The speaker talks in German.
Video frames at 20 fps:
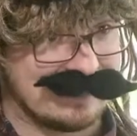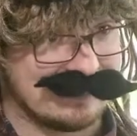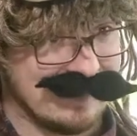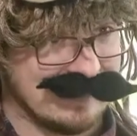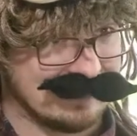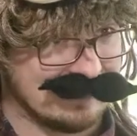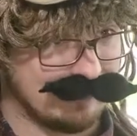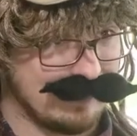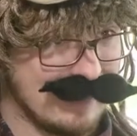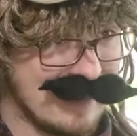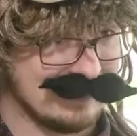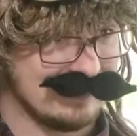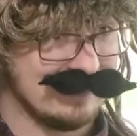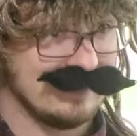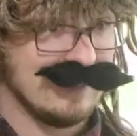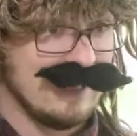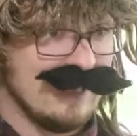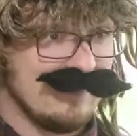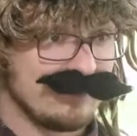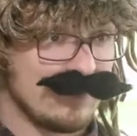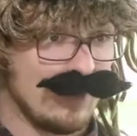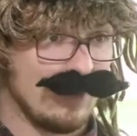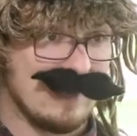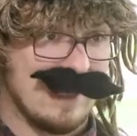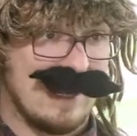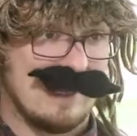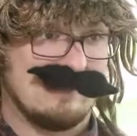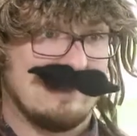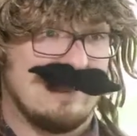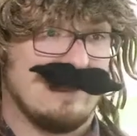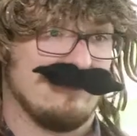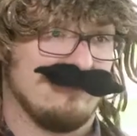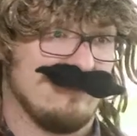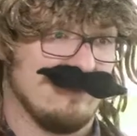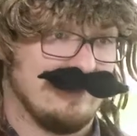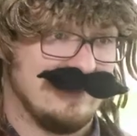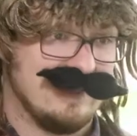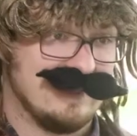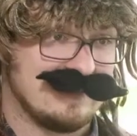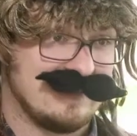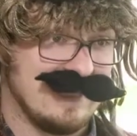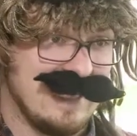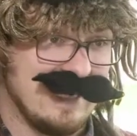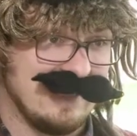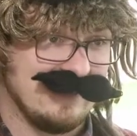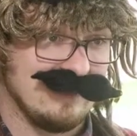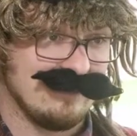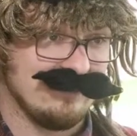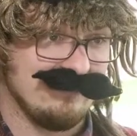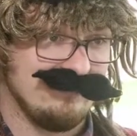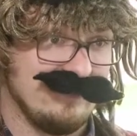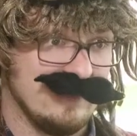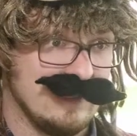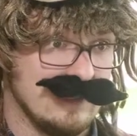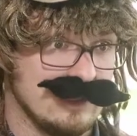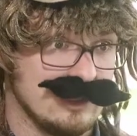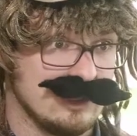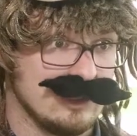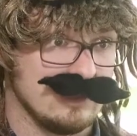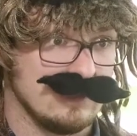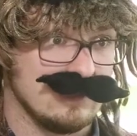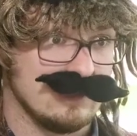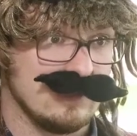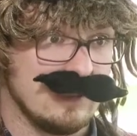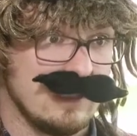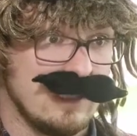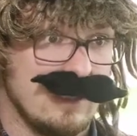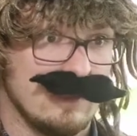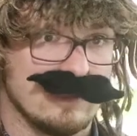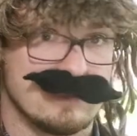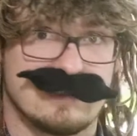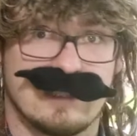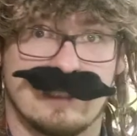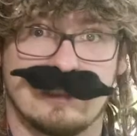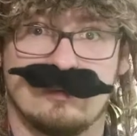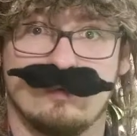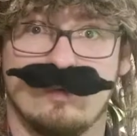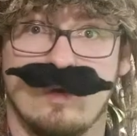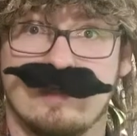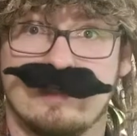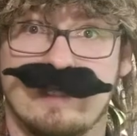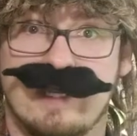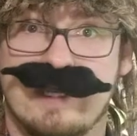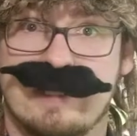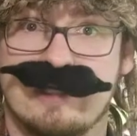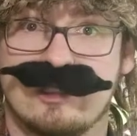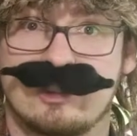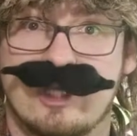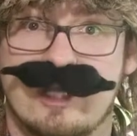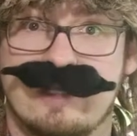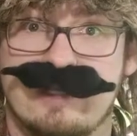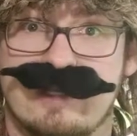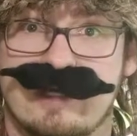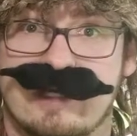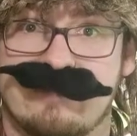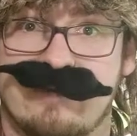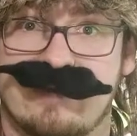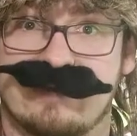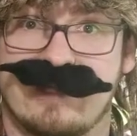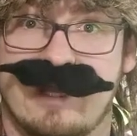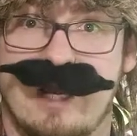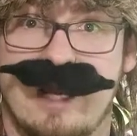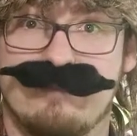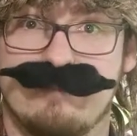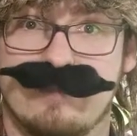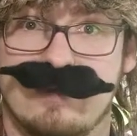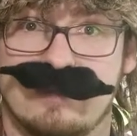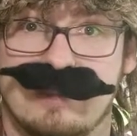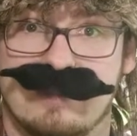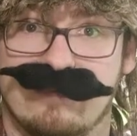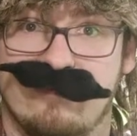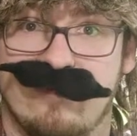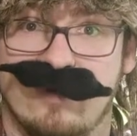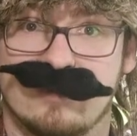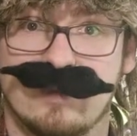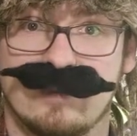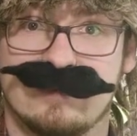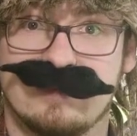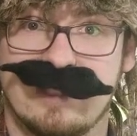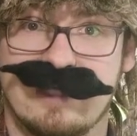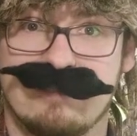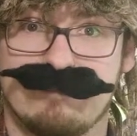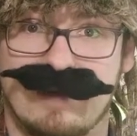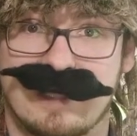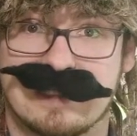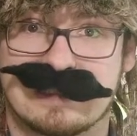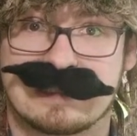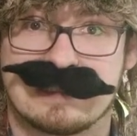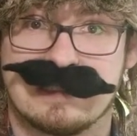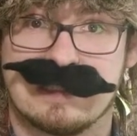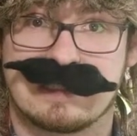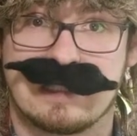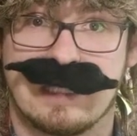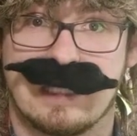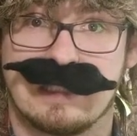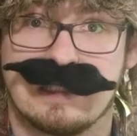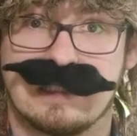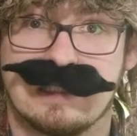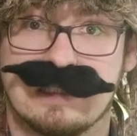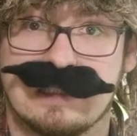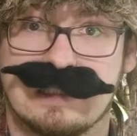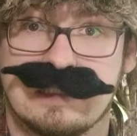glatte Platte, ohne Anleitung vom Ministerium, wie ich aus Naturgegenständen ein Quadrat mit einem Foto drin basteln kann.